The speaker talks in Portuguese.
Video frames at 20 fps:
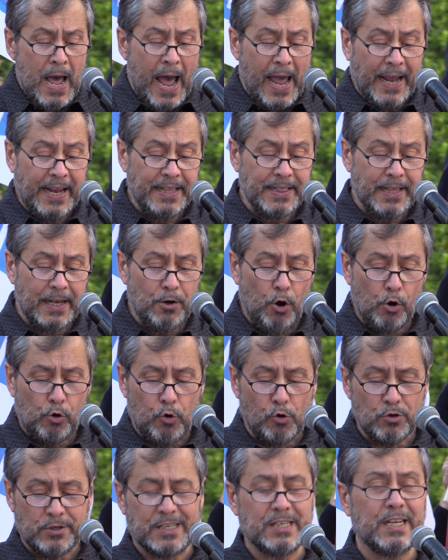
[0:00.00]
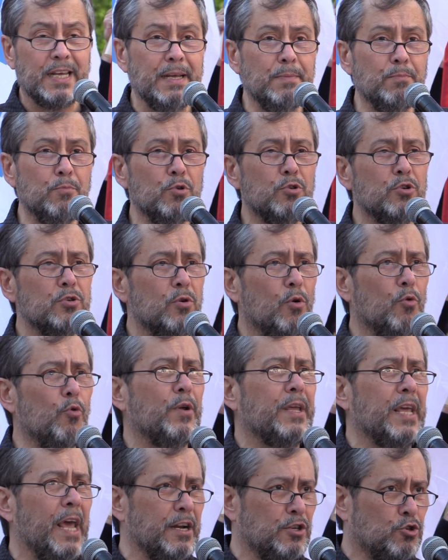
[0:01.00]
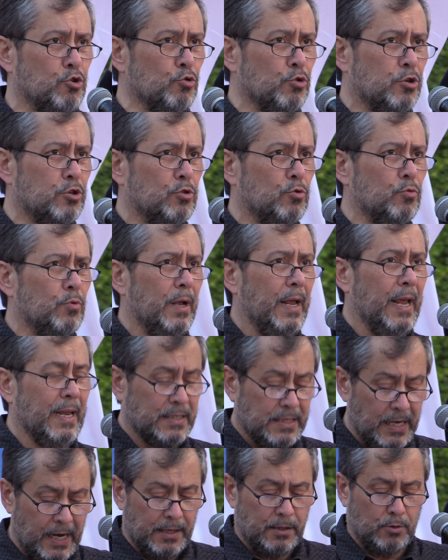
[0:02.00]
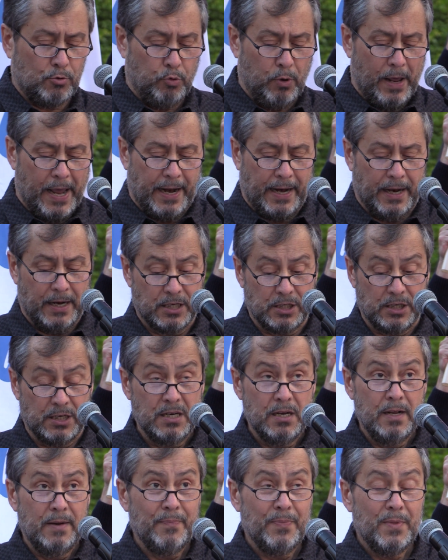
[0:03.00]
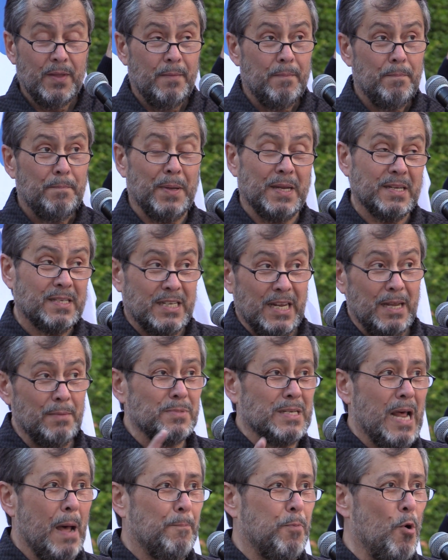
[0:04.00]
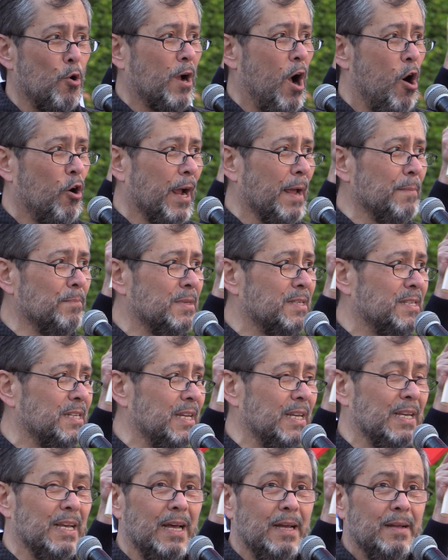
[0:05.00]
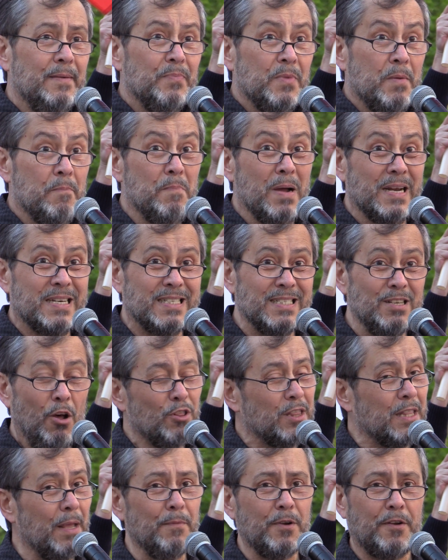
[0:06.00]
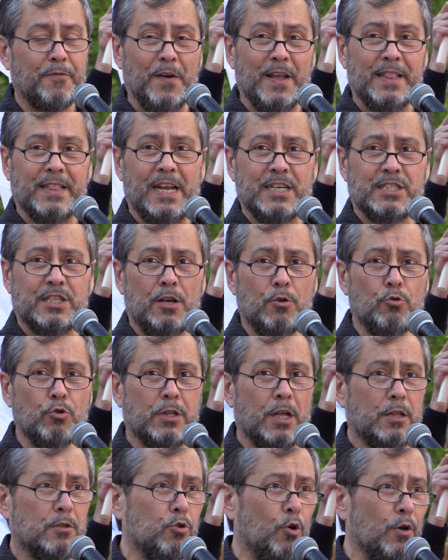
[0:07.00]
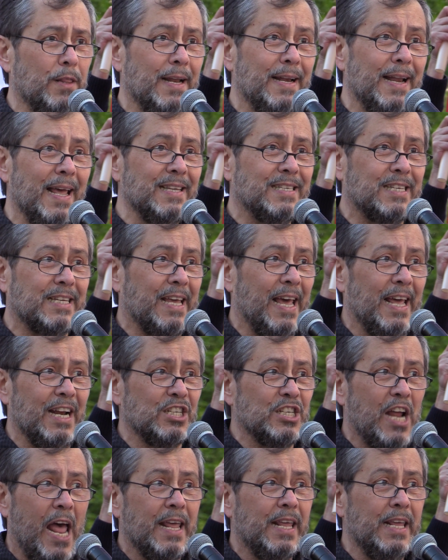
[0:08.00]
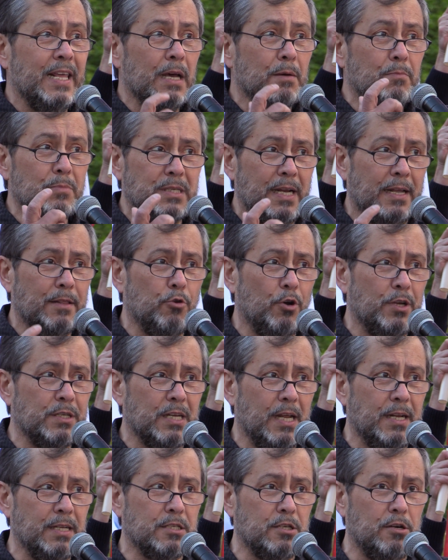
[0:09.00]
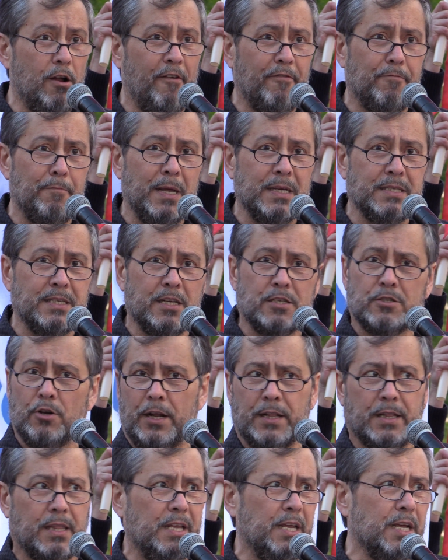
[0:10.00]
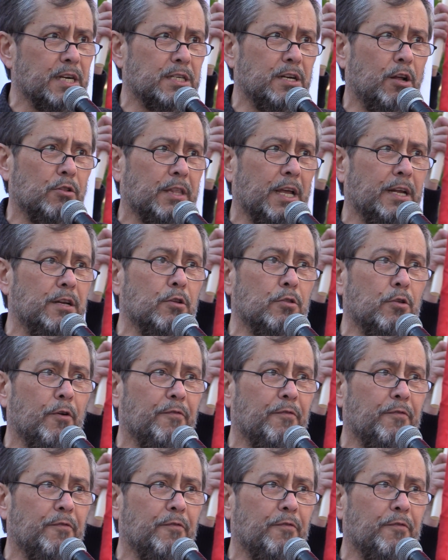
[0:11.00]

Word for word: Ainda não conseguimos o que é justo, é certo, colegas. Pensemos, há pouco alguém me dizia, mas se não temos feito esta luta toda, nem sequer já íamos em dois anos, nove meses e 18 dias, não tenham